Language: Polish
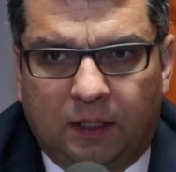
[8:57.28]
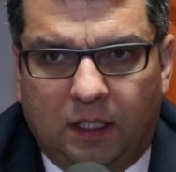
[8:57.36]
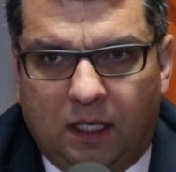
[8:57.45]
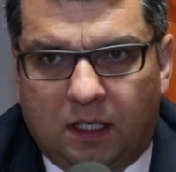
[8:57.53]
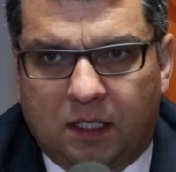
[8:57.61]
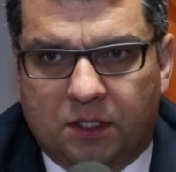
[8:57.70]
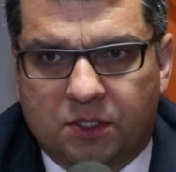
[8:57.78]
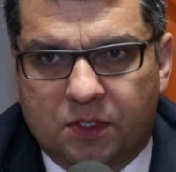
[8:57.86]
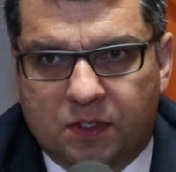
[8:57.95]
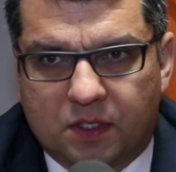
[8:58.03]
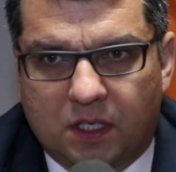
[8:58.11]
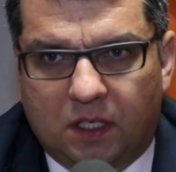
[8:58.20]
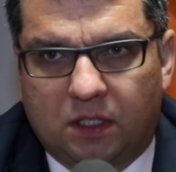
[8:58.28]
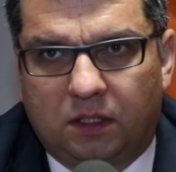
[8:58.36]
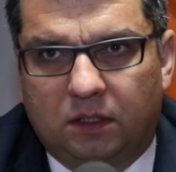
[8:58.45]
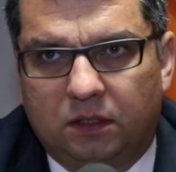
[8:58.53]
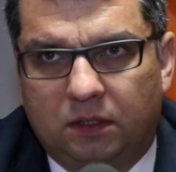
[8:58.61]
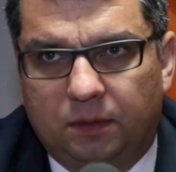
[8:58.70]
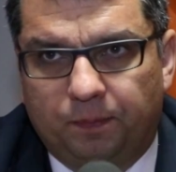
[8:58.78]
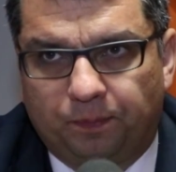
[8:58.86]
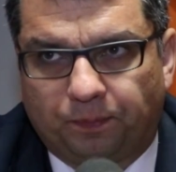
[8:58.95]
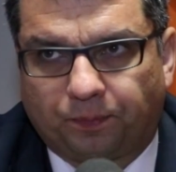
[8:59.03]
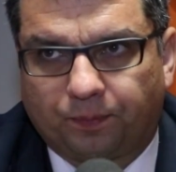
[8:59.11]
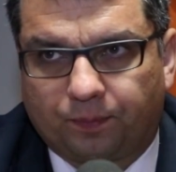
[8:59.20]
Lecha Kaczyńskiego i
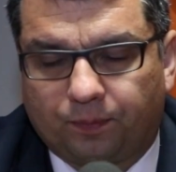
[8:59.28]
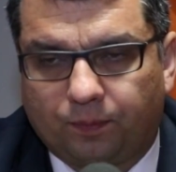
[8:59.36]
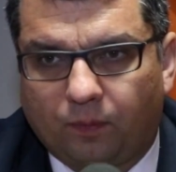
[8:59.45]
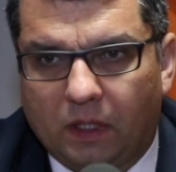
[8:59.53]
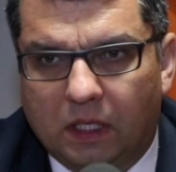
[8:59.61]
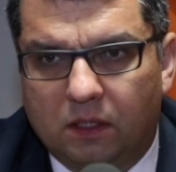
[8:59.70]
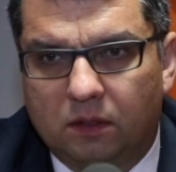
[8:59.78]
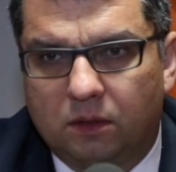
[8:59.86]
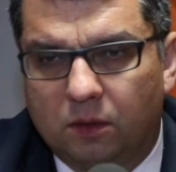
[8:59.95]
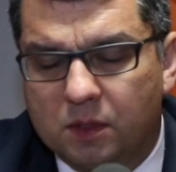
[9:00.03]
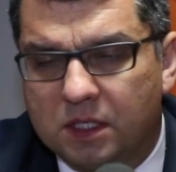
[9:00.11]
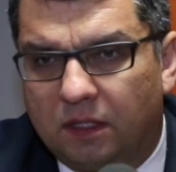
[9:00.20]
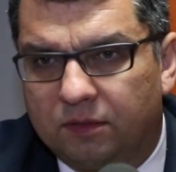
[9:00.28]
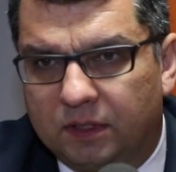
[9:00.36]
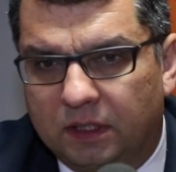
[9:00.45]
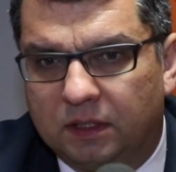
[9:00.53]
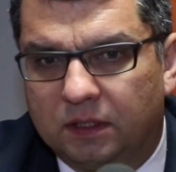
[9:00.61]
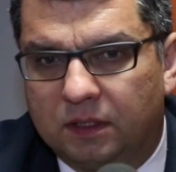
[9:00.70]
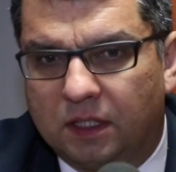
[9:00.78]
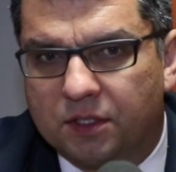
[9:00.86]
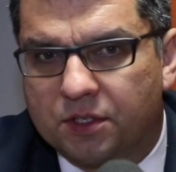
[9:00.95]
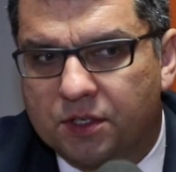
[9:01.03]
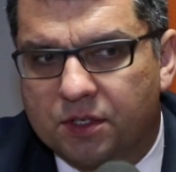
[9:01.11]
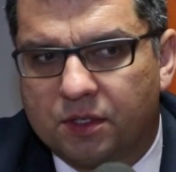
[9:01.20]
konkluzja wtedy
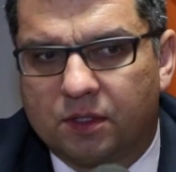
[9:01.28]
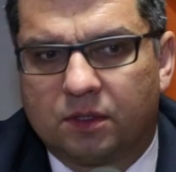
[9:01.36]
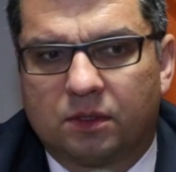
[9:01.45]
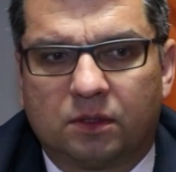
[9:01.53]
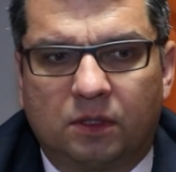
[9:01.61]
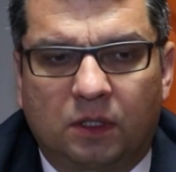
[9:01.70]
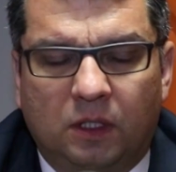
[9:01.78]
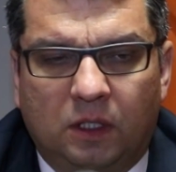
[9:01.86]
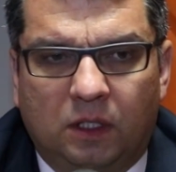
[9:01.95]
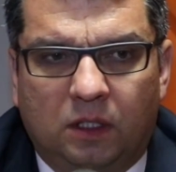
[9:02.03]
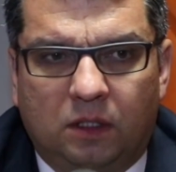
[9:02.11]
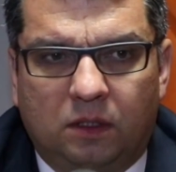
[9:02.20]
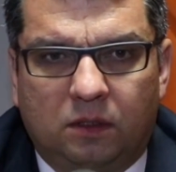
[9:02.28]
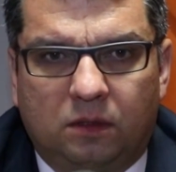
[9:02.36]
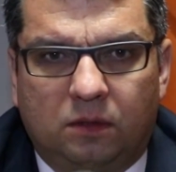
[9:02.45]
też e, e,